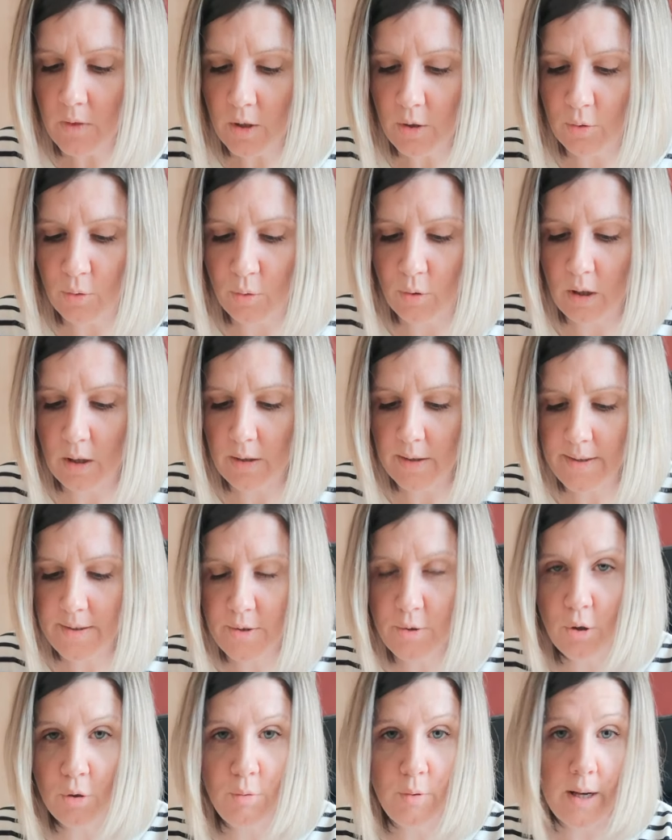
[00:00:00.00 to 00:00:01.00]
Donc,
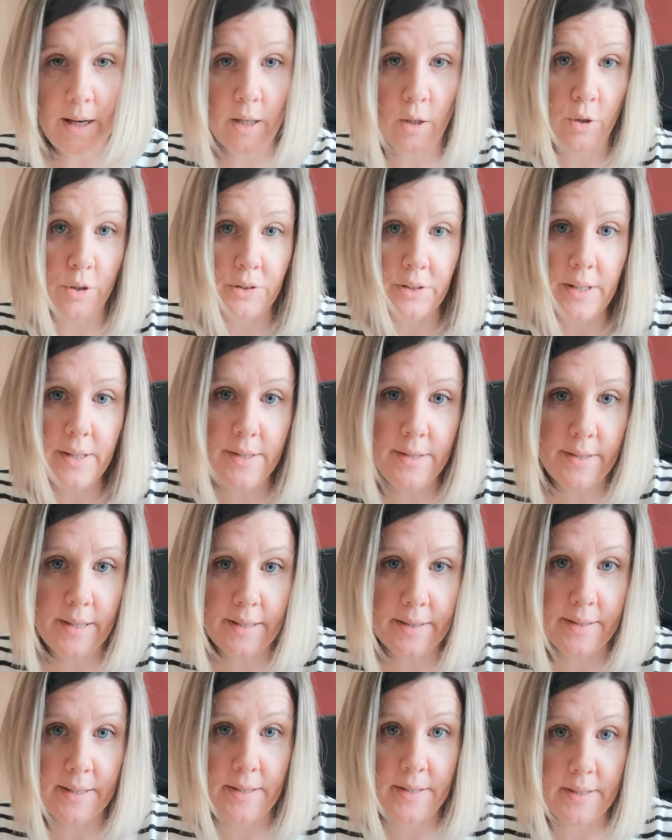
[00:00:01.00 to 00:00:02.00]
celui-là, il connaît, il sait
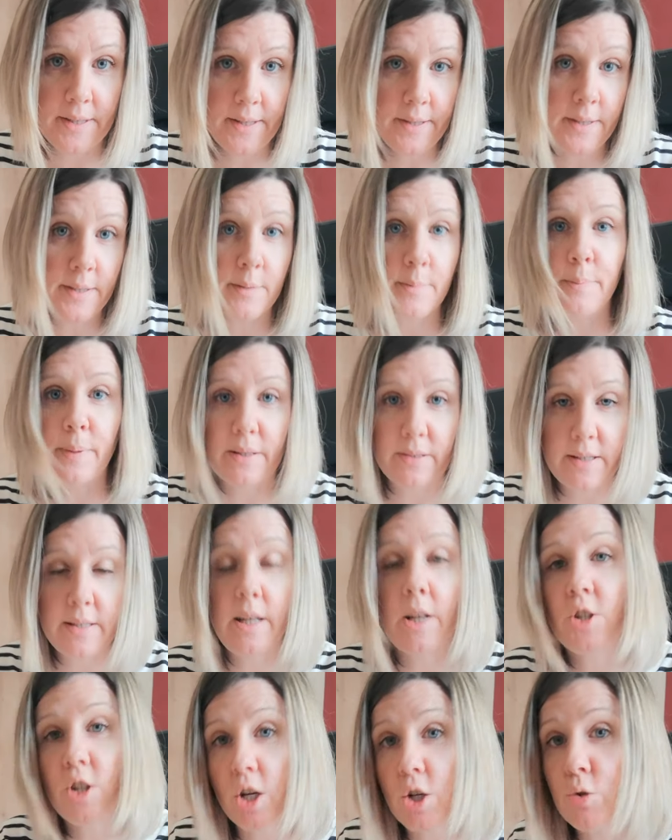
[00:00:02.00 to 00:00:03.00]
que c'est 6, parce
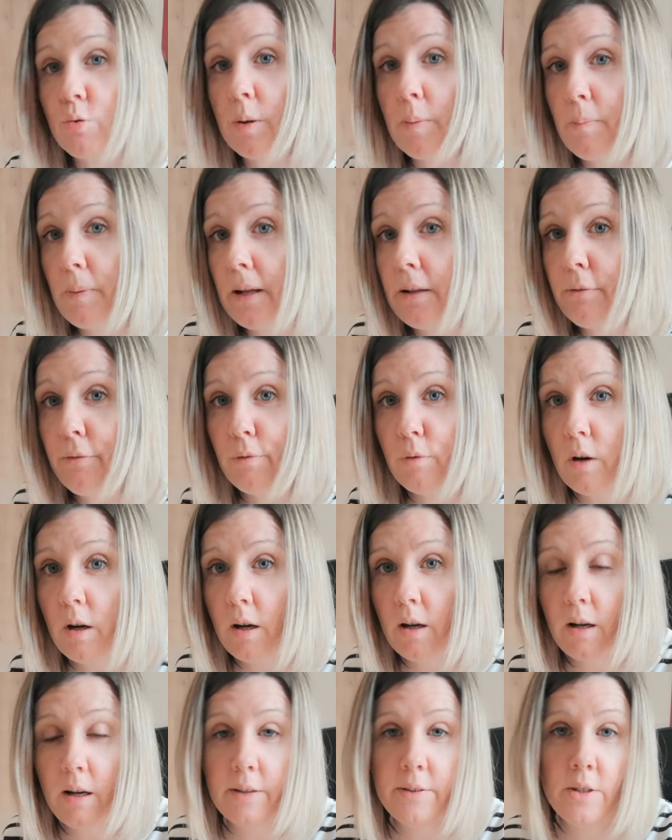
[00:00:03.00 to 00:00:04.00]
qu'il a déjà joué plein de
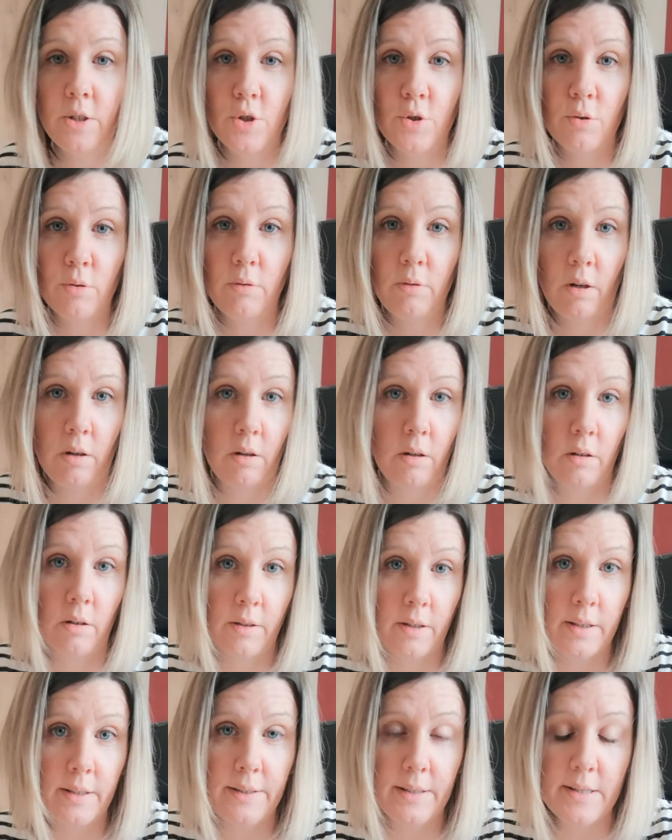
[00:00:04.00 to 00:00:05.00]
fois à des jeux euh,
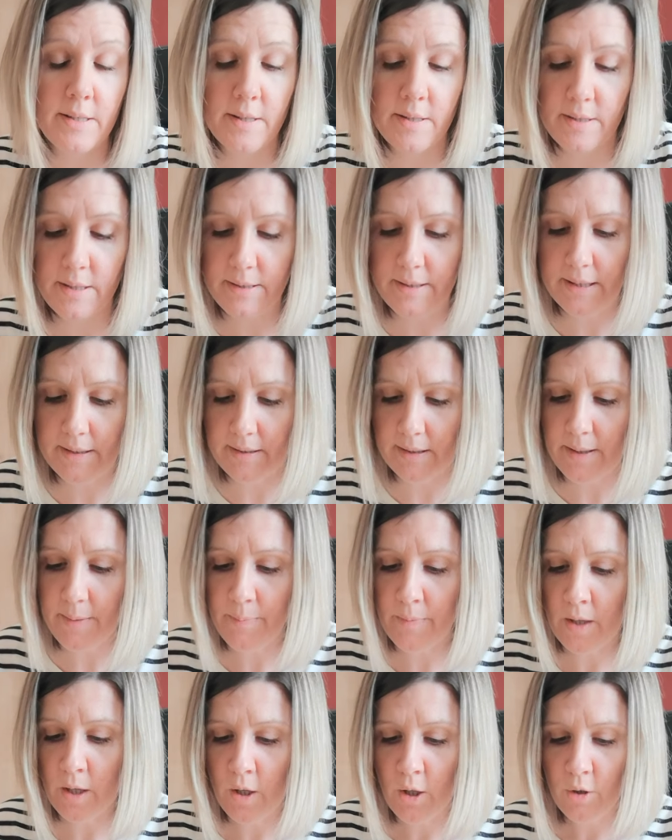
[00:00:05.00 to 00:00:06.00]
qui nécessitent des dés.
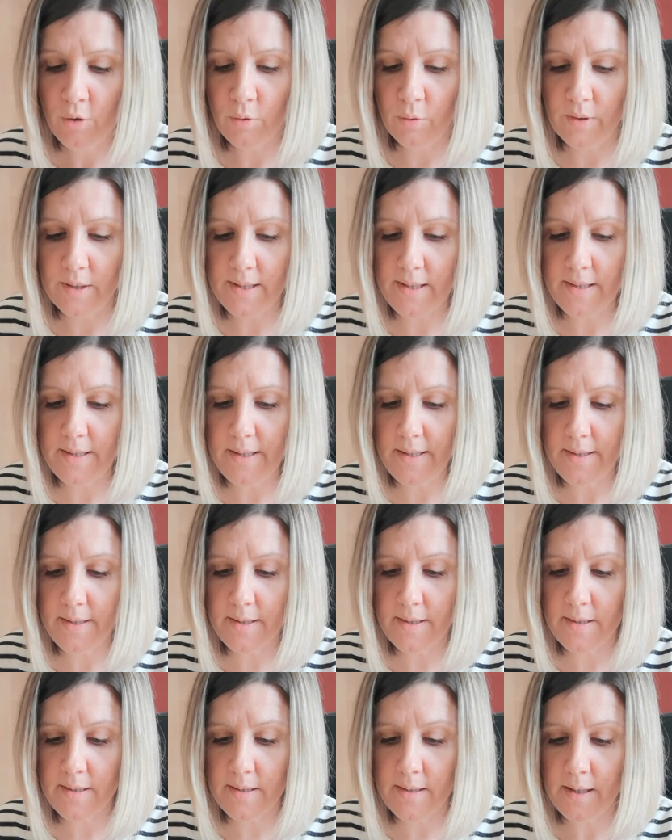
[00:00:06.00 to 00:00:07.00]
Donc,
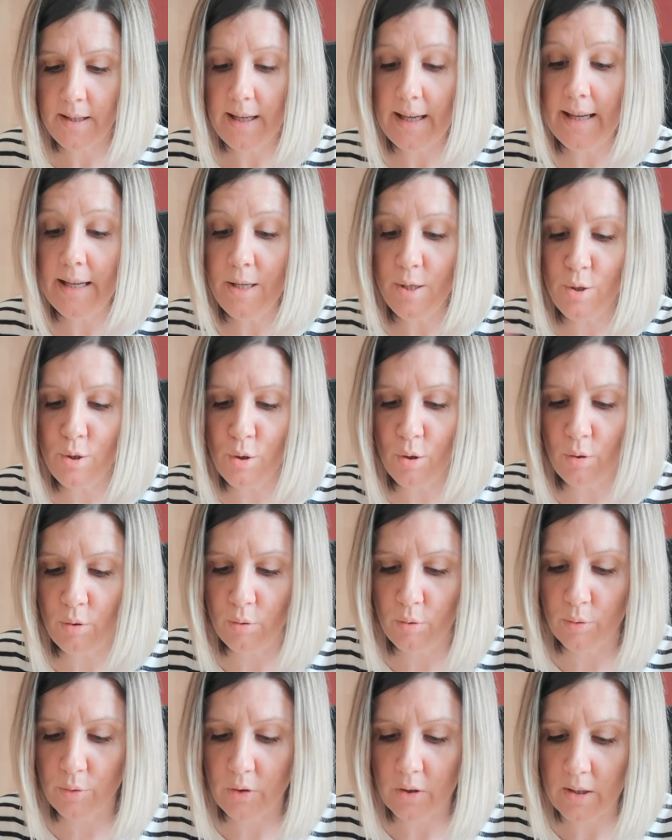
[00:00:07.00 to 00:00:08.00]
6, et il
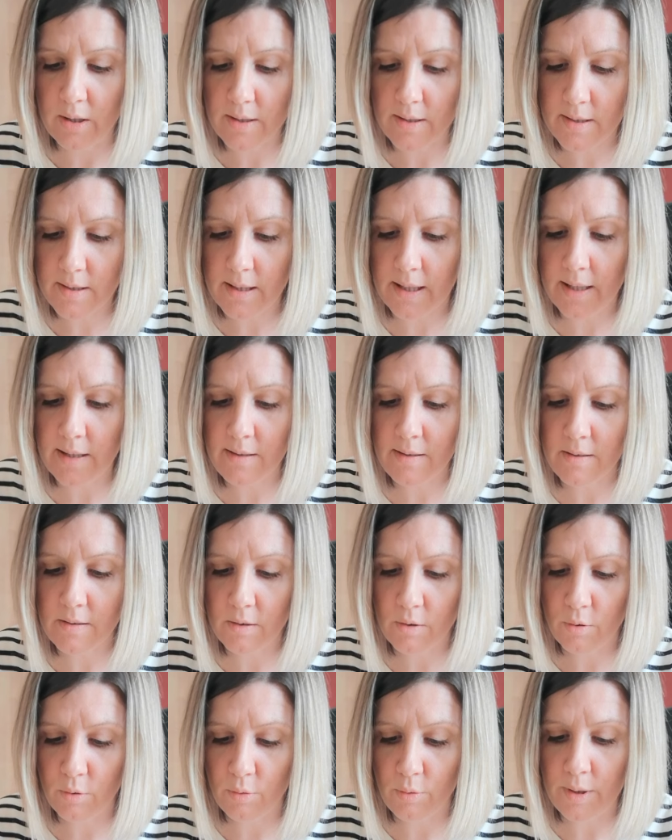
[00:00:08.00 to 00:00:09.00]
surcompte
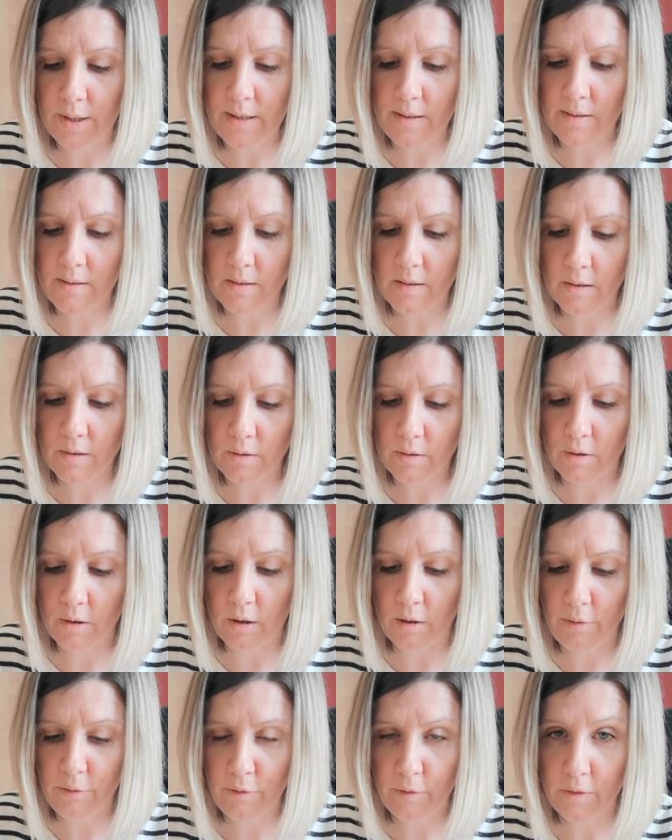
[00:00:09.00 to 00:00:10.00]
7, 8,
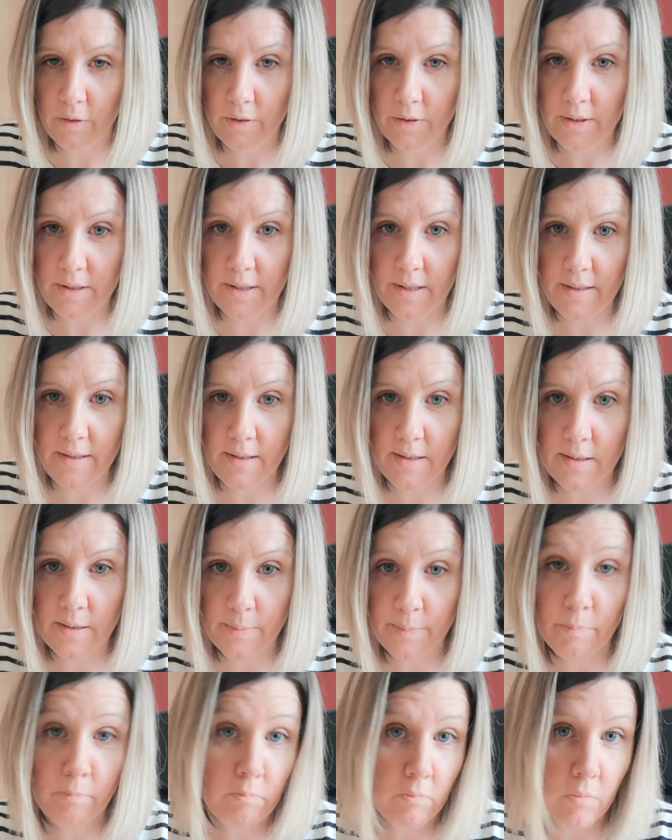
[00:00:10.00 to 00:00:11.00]
9, 10.